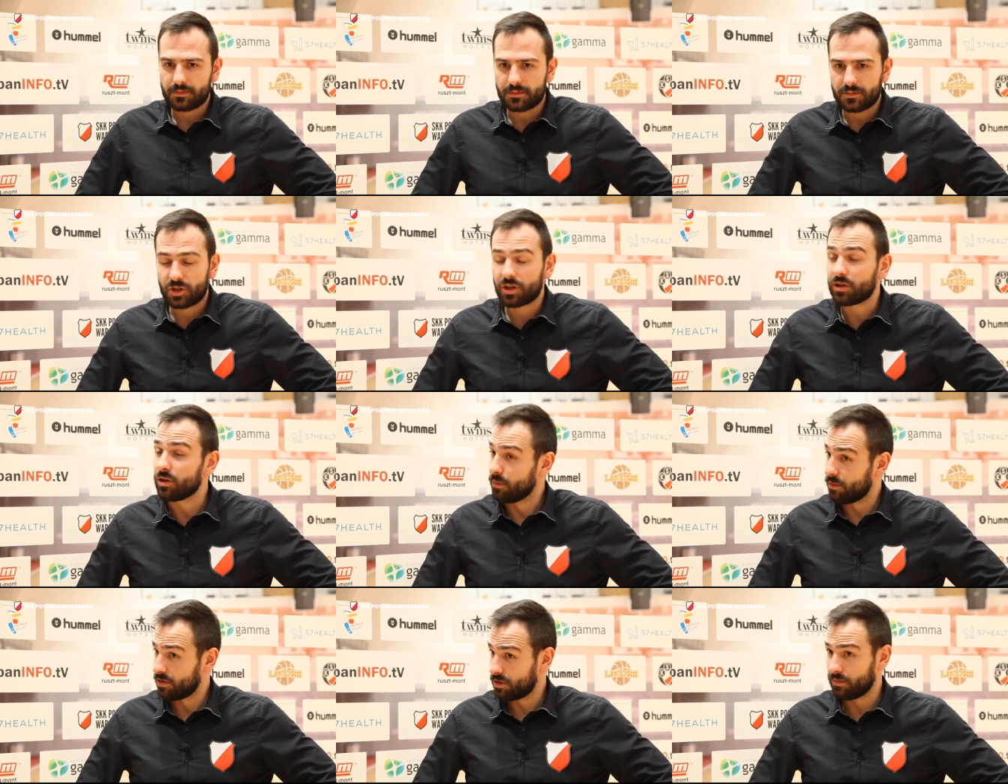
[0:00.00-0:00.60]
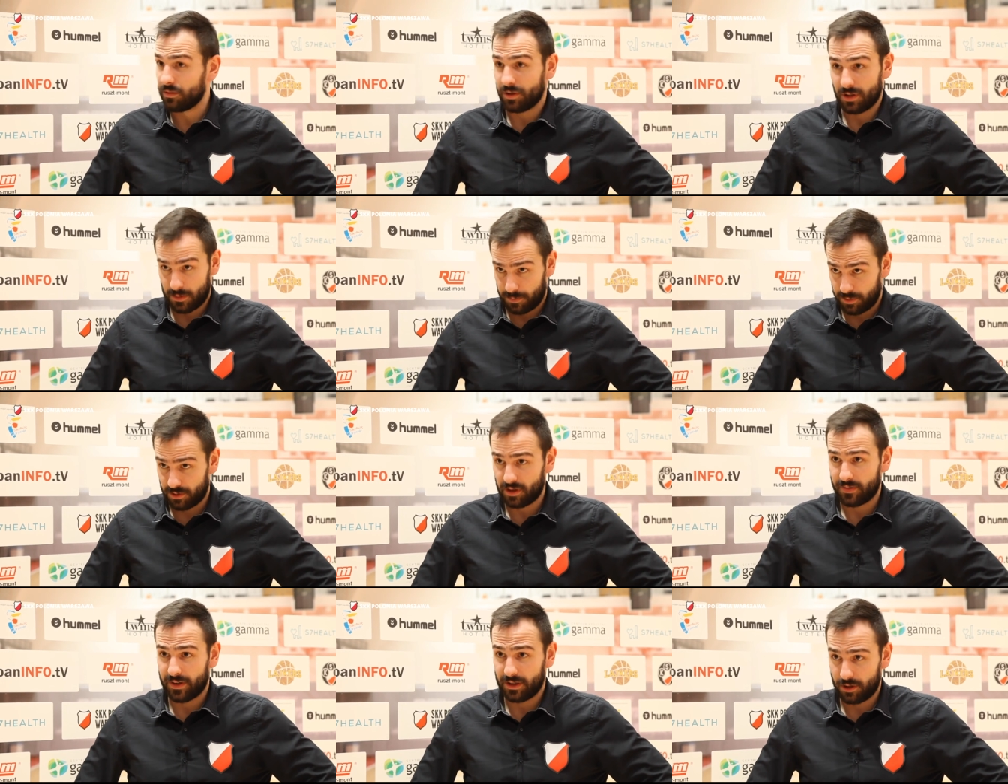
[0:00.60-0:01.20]
czego możemy się
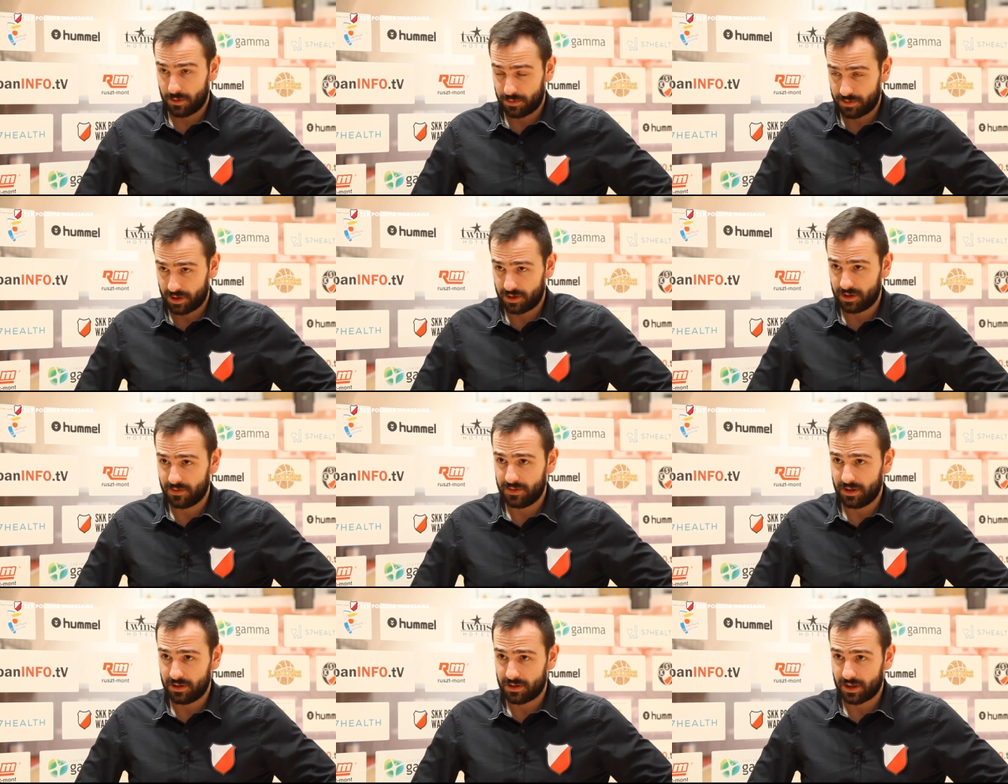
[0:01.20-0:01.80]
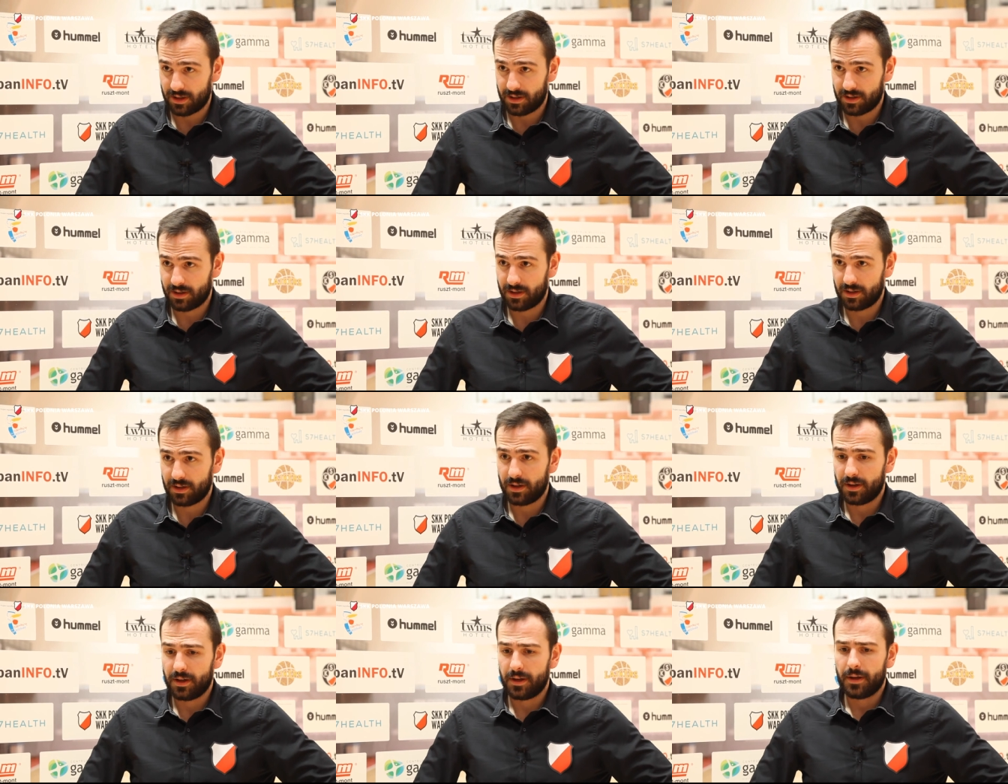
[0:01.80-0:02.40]
spodziewać od przeciwniczek.
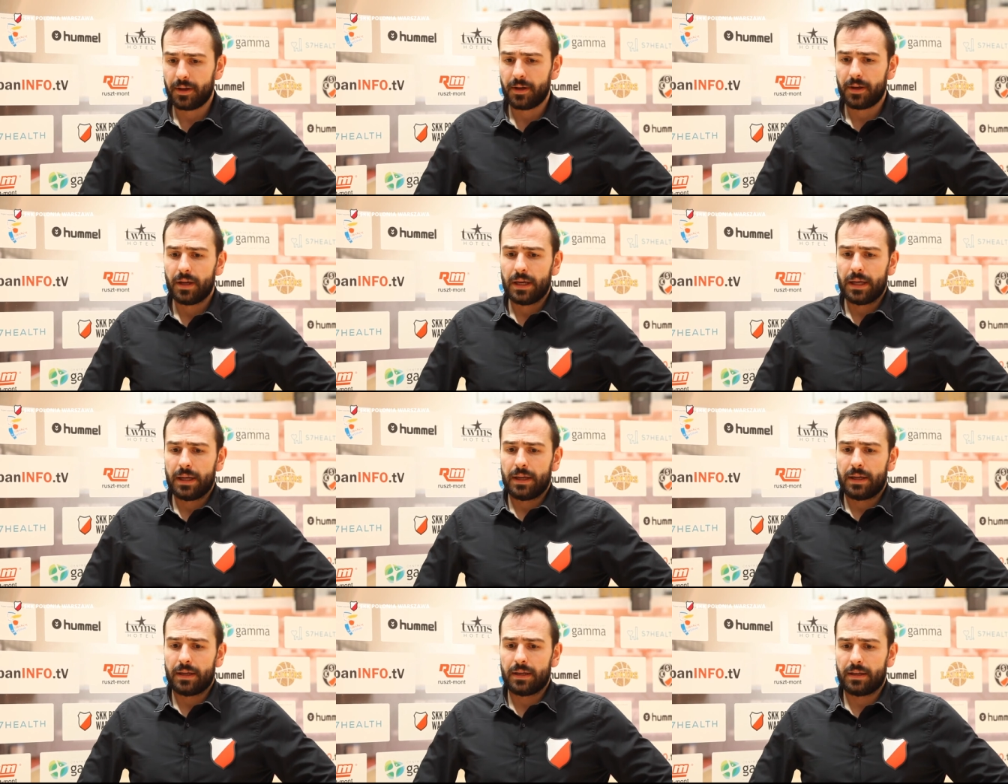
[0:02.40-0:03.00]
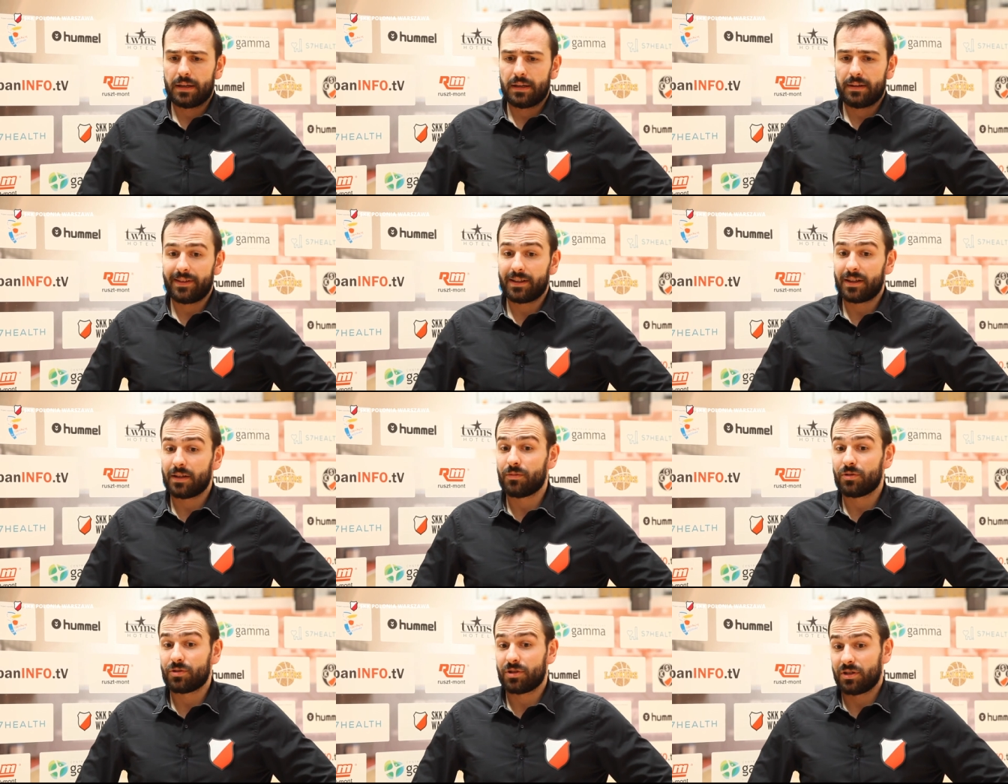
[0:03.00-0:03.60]
E,
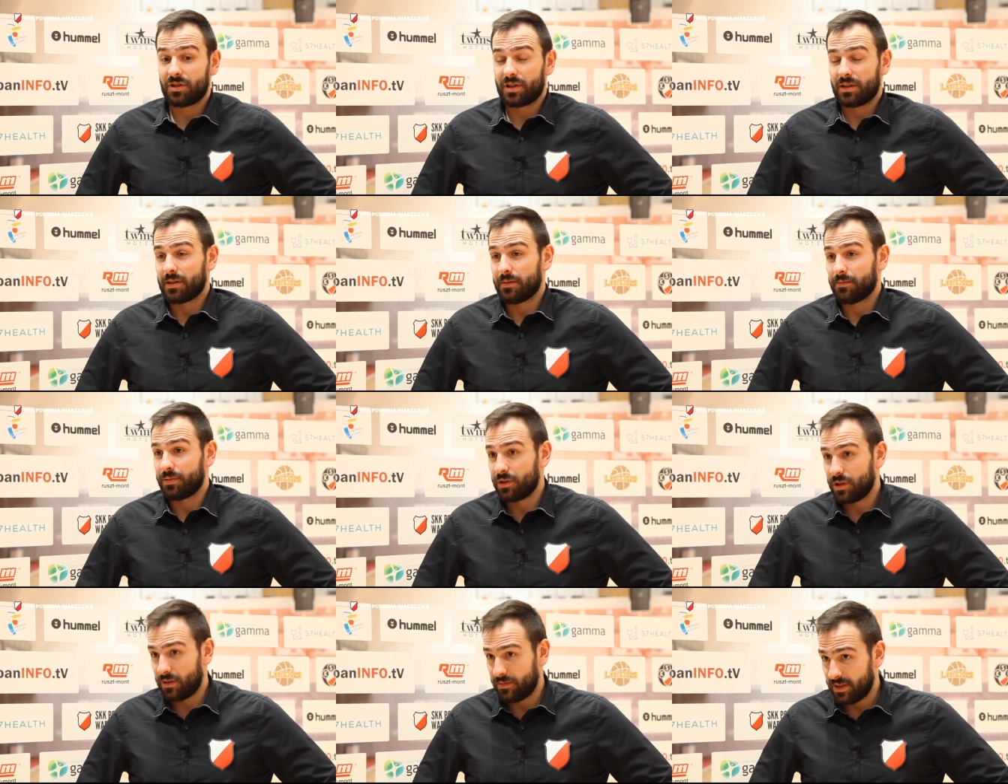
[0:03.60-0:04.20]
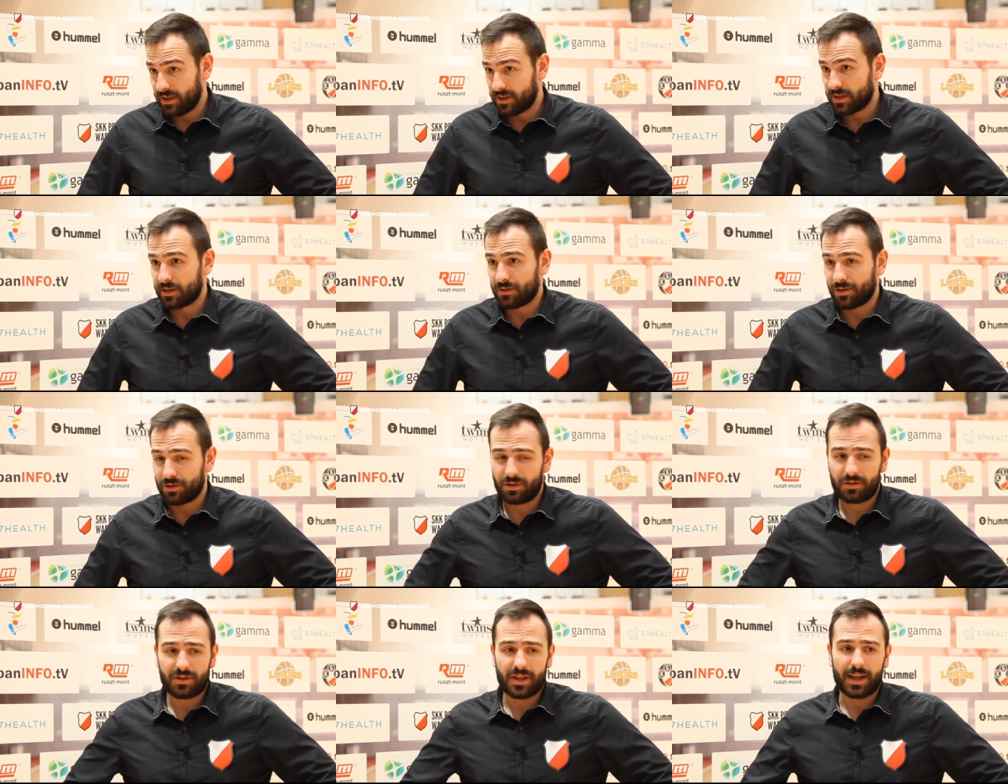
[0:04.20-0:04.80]
wiadomo, że czasem przeciwnik
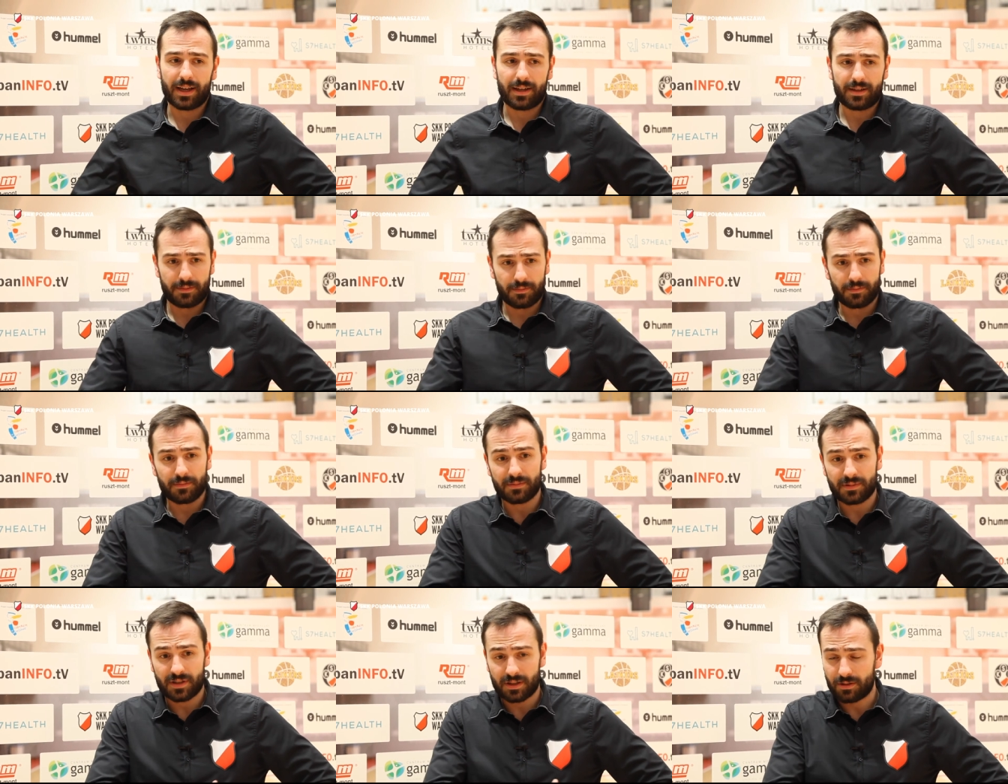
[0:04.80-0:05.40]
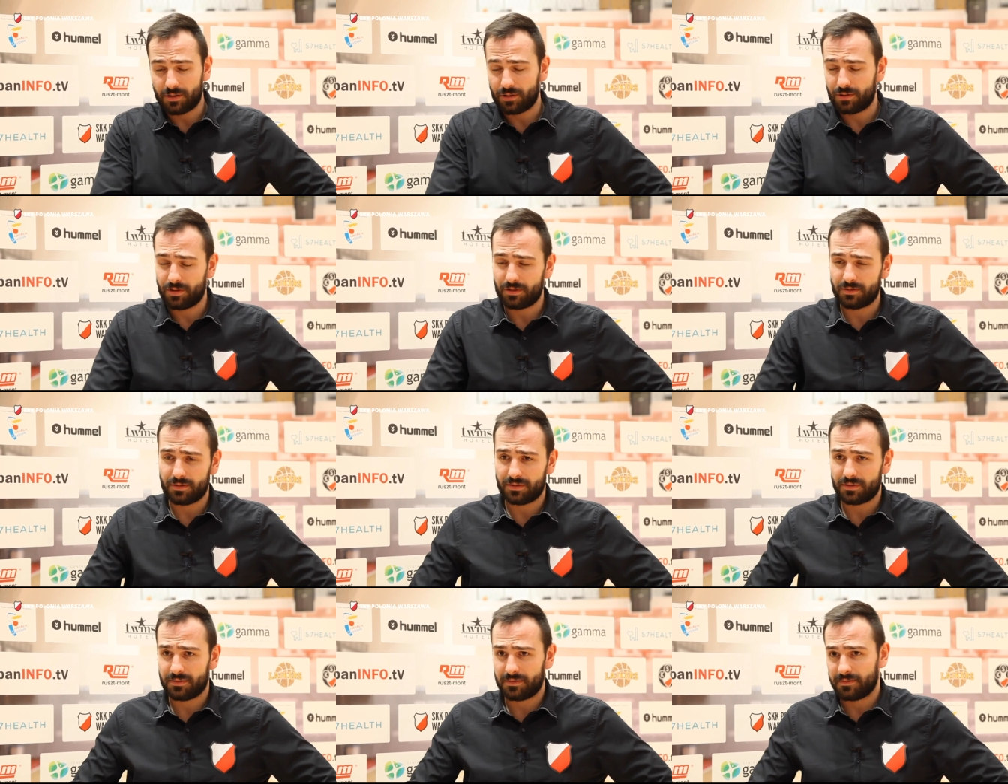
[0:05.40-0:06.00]
zaskoczy tak, zaskoczy...
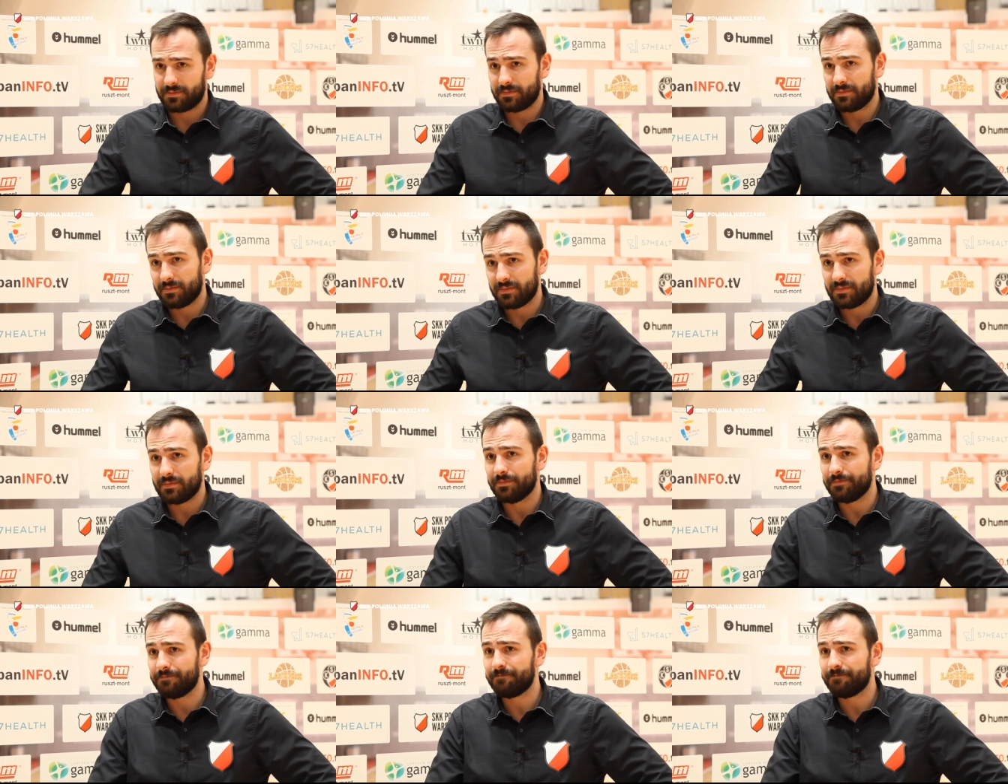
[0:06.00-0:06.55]
E,